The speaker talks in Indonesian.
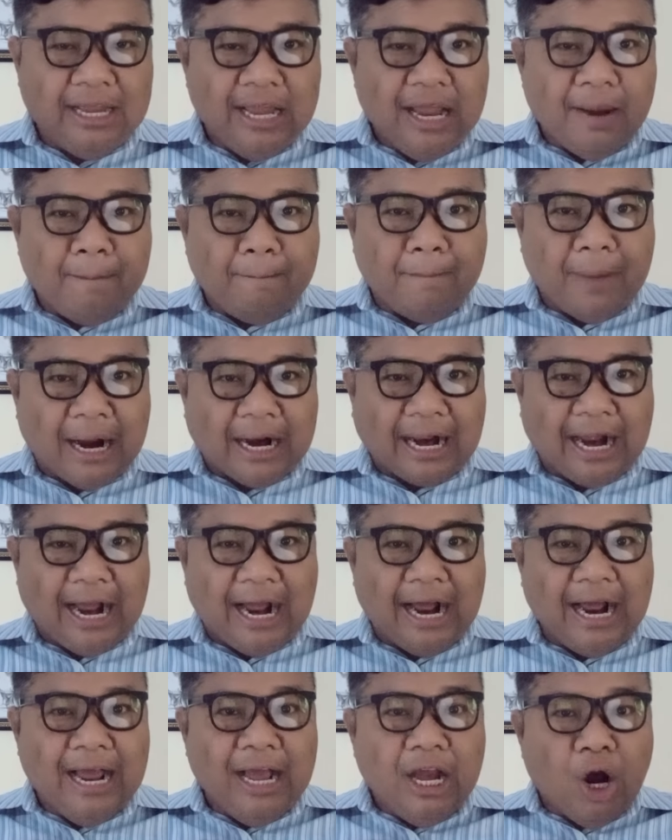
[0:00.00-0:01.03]
maka
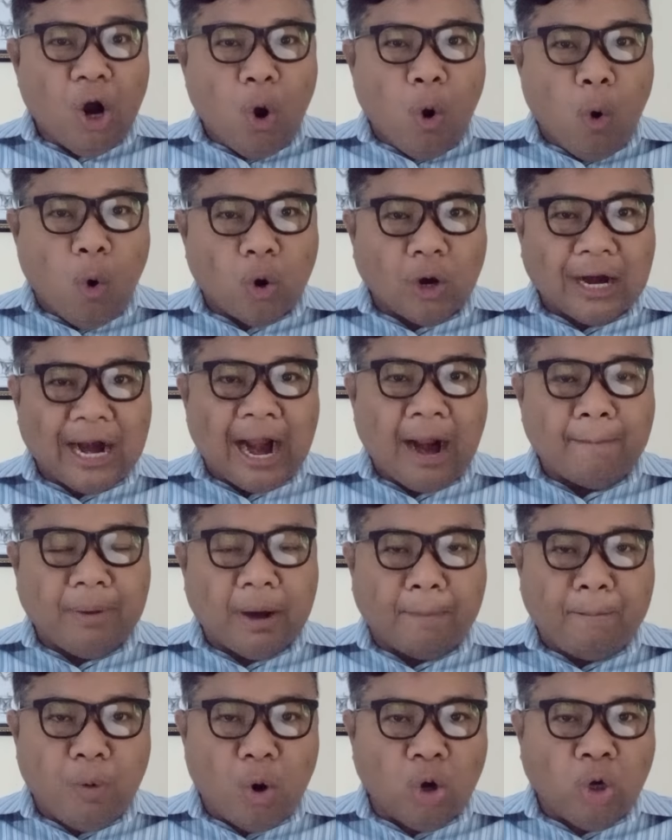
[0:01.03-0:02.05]
orang
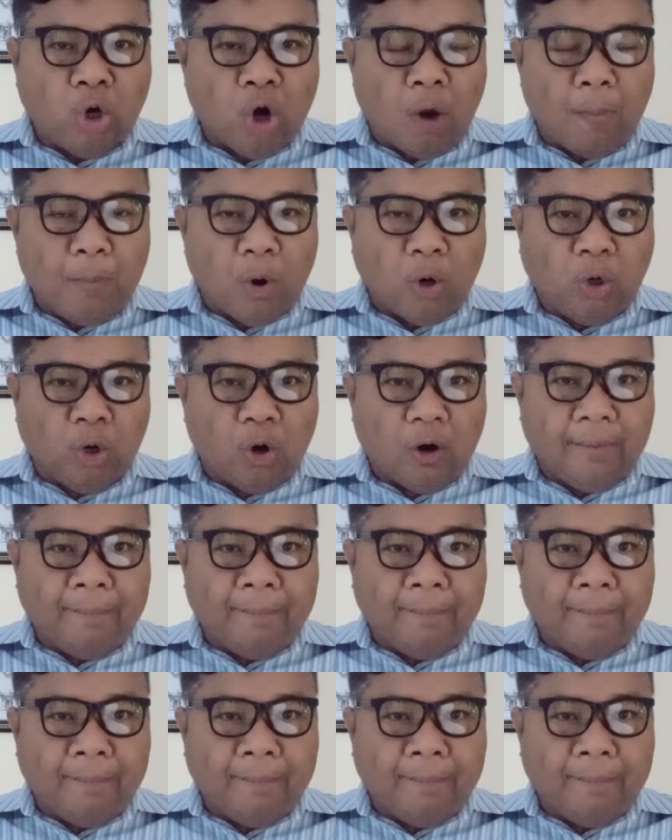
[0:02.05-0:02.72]
berbondong-bondong